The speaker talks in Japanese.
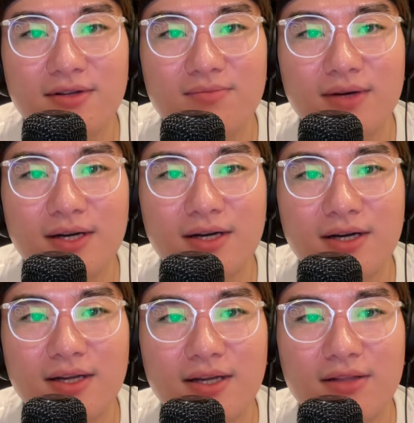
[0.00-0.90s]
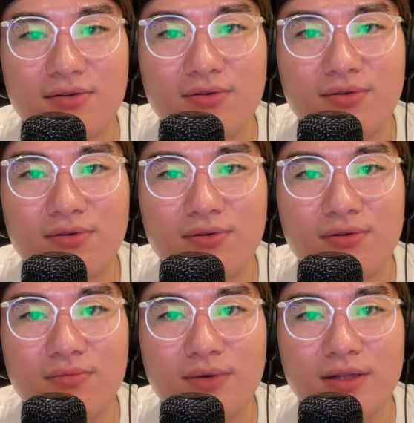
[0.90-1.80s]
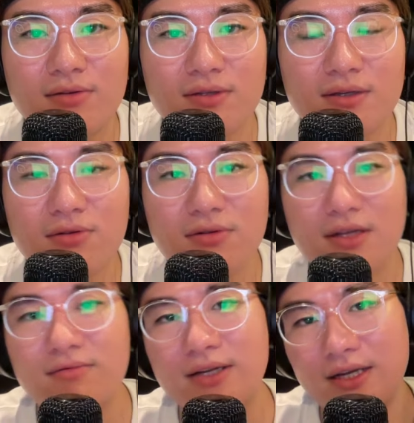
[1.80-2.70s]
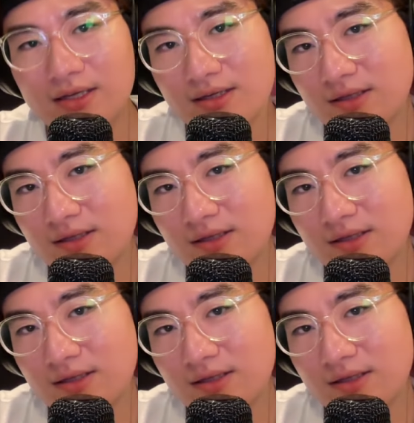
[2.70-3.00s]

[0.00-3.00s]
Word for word: まあ、えっ、ー、と、毎年、去年はね、